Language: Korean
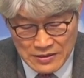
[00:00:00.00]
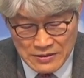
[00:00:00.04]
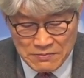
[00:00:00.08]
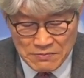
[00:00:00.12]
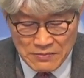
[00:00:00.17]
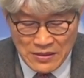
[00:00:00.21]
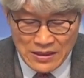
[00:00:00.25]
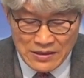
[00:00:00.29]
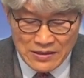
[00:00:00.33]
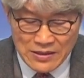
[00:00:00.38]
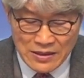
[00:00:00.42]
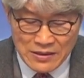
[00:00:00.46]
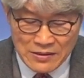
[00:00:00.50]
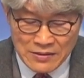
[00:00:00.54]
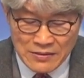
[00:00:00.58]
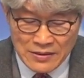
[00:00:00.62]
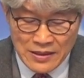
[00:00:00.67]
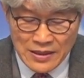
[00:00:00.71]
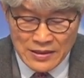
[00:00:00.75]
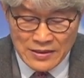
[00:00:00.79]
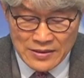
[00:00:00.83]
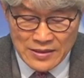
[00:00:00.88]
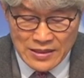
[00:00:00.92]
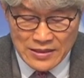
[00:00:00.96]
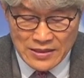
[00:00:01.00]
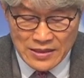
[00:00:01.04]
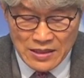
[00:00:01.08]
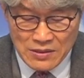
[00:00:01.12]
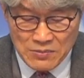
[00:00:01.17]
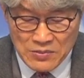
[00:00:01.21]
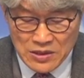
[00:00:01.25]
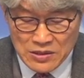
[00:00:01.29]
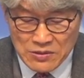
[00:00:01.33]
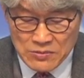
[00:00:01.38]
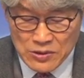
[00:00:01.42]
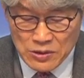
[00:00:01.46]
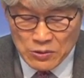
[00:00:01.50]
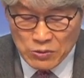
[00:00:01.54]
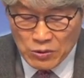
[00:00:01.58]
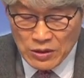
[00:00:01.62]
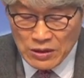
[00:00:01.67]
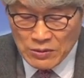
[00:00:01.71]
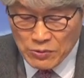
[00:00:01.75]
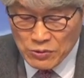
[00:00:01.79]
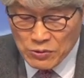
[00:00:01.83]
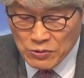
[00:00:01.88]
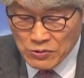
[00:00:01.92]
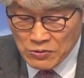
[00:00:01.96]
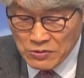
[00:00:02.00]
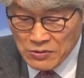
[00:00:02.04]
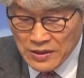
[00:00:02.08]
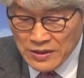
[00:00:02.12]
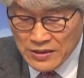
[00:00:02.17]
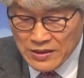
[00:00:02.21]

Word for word: 마르다는 자신의 믿음을 돌아보고